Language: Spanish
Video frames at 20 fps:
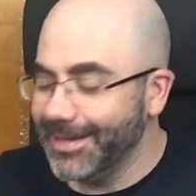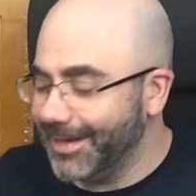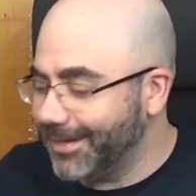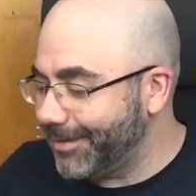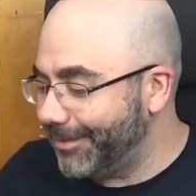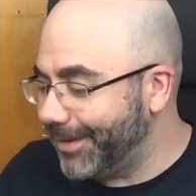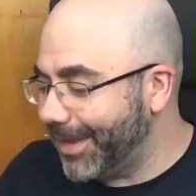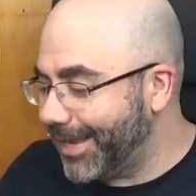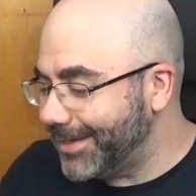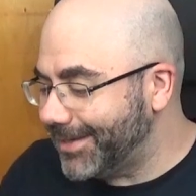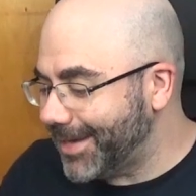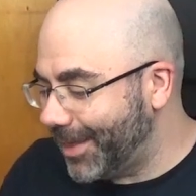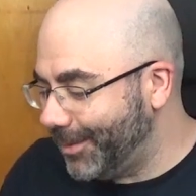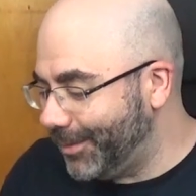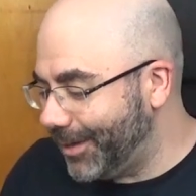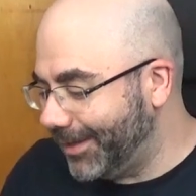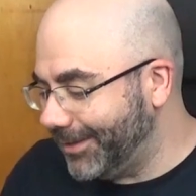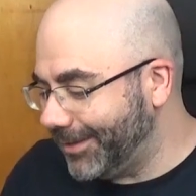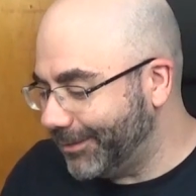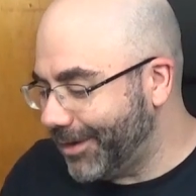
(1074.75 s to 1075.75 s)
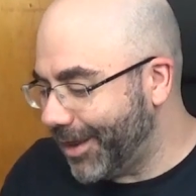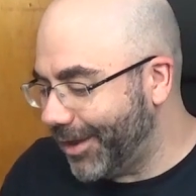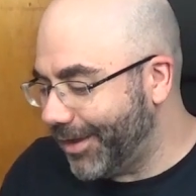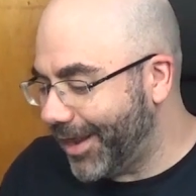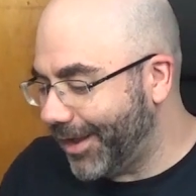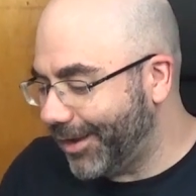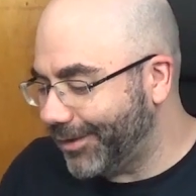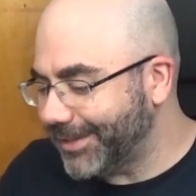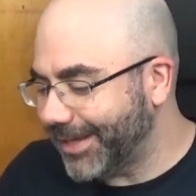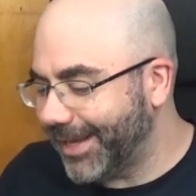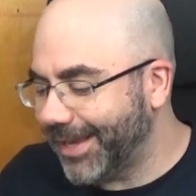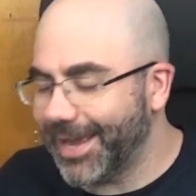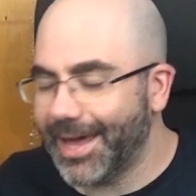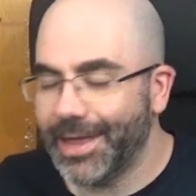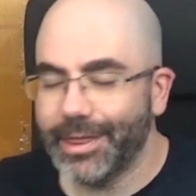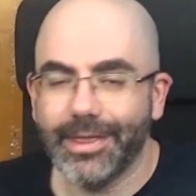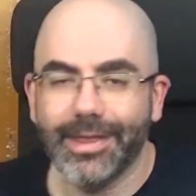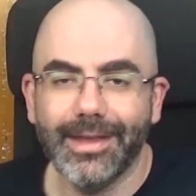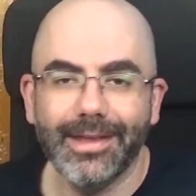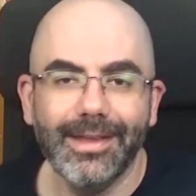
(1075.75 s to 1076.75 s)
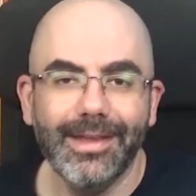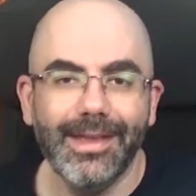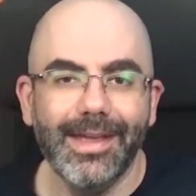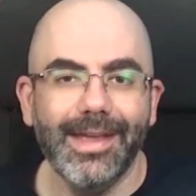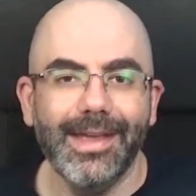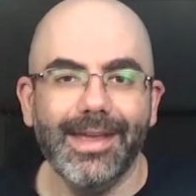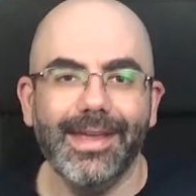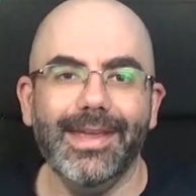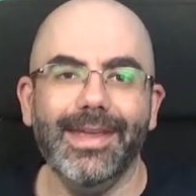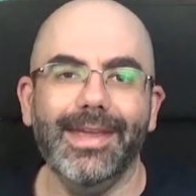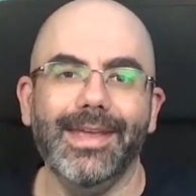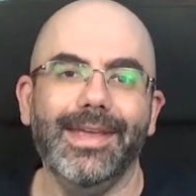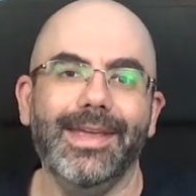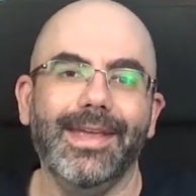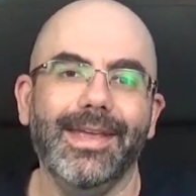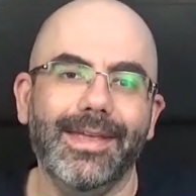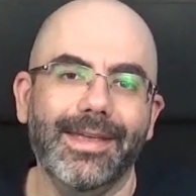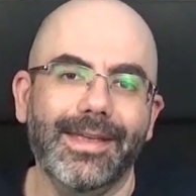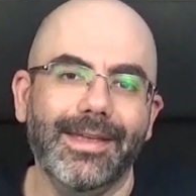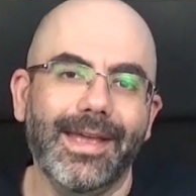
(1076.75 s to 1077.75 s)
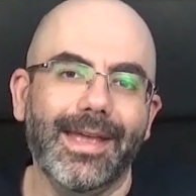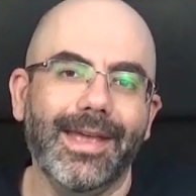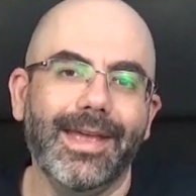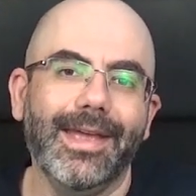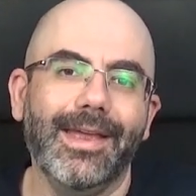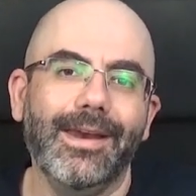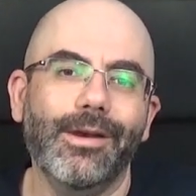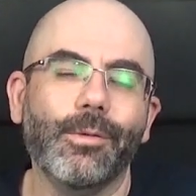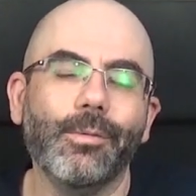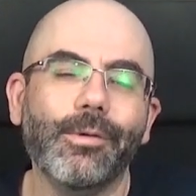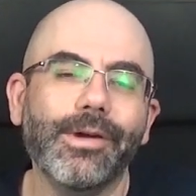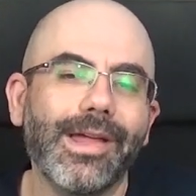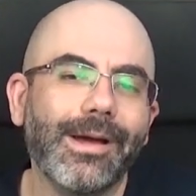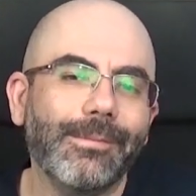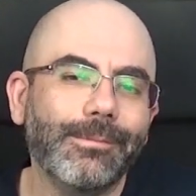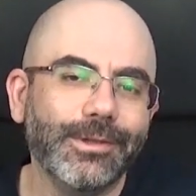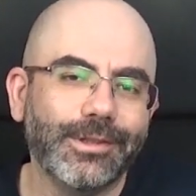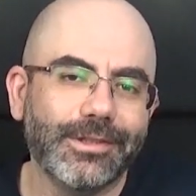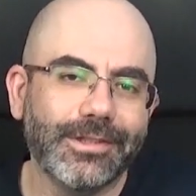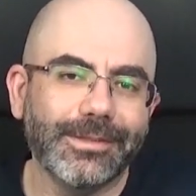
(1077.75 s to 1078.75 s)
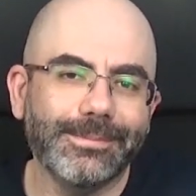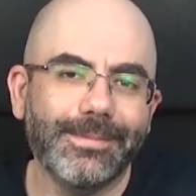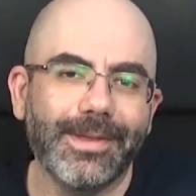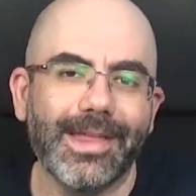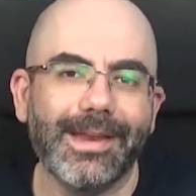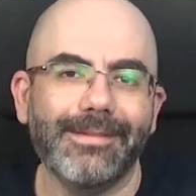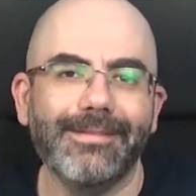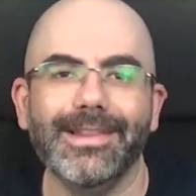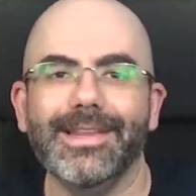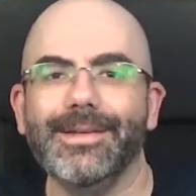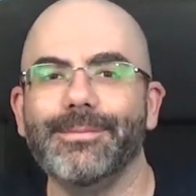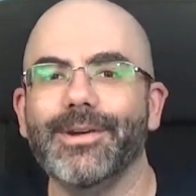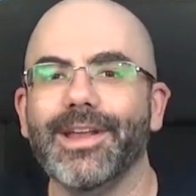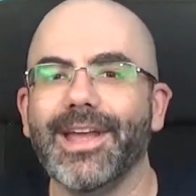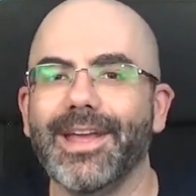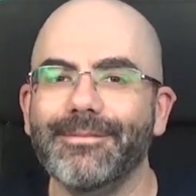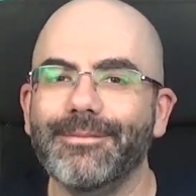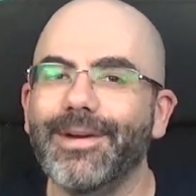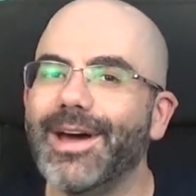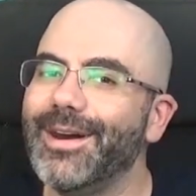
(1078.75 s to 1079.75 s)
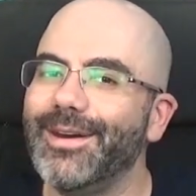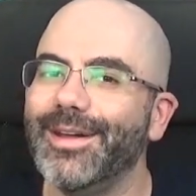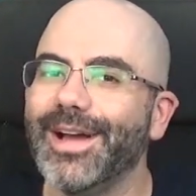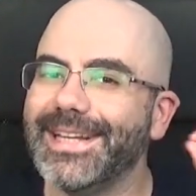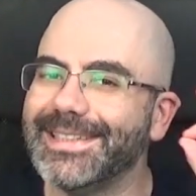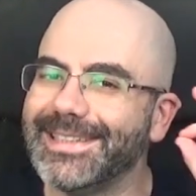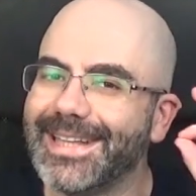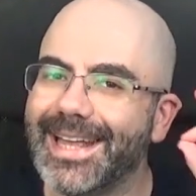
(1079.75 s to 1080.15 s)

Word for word: Ya sabéis que Shadula una, de las cosas que hace y eh, lo cuida mucho, especialmente porque Marlo que